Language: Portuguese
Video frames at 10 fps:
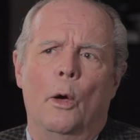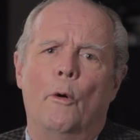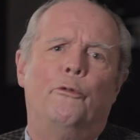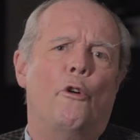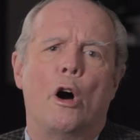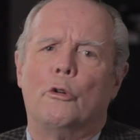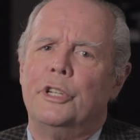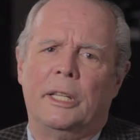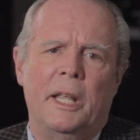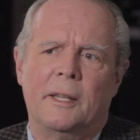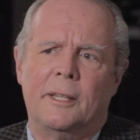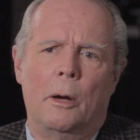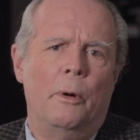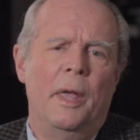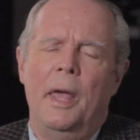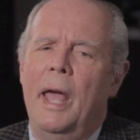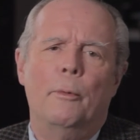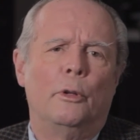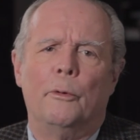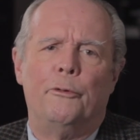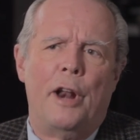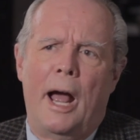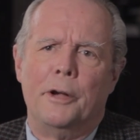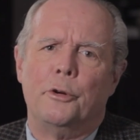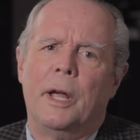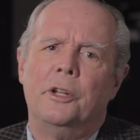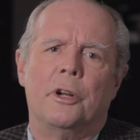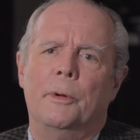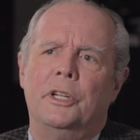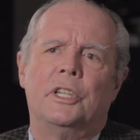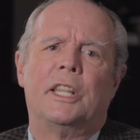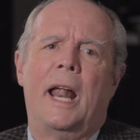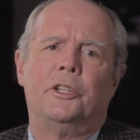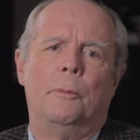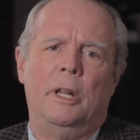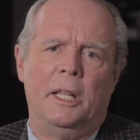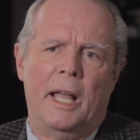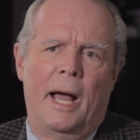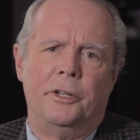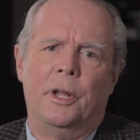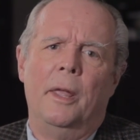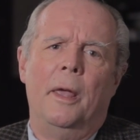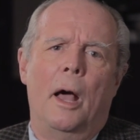o foco de atenção é muito frágil, que a gente chama de extratibilidade.